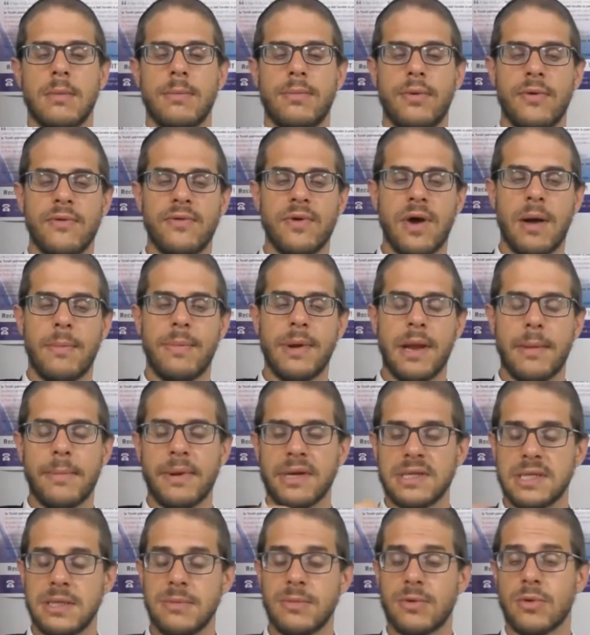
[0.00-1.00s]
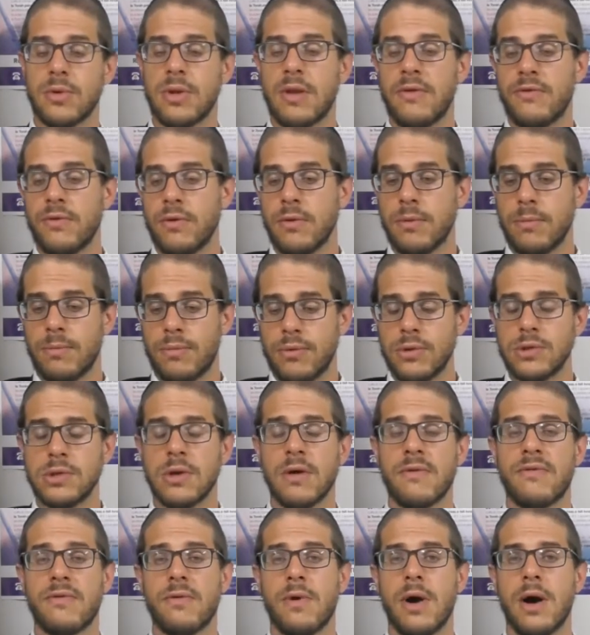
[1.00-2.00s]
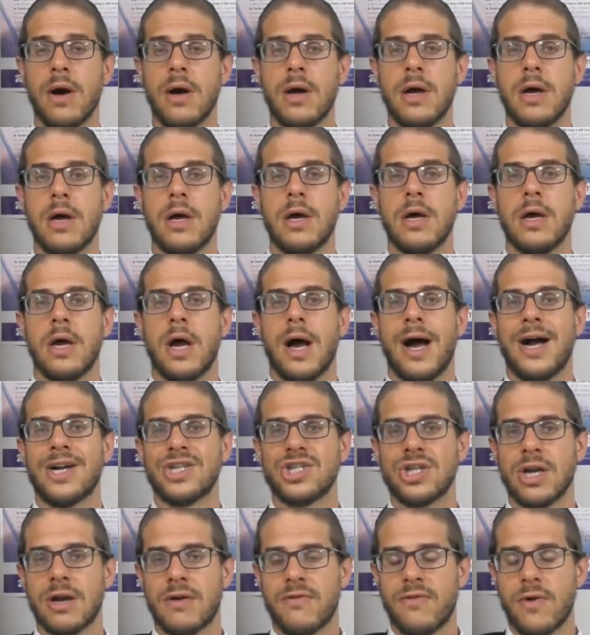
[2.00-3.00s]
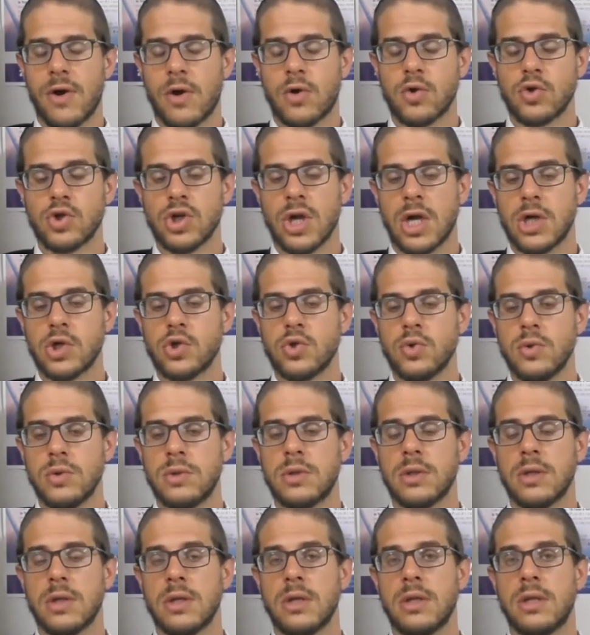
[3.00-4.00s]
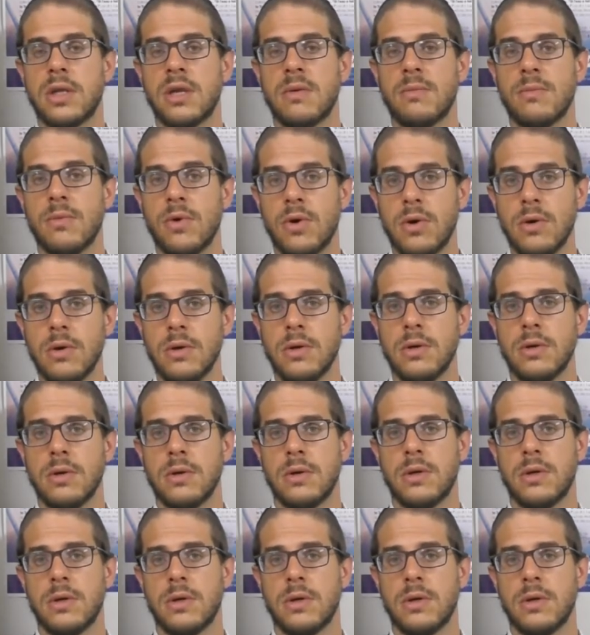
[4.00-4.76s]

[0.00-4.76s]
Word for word: Pour vous rappeler un principe qu'on a vu plusieurs fois, à chaque fois que je rajoute des mots,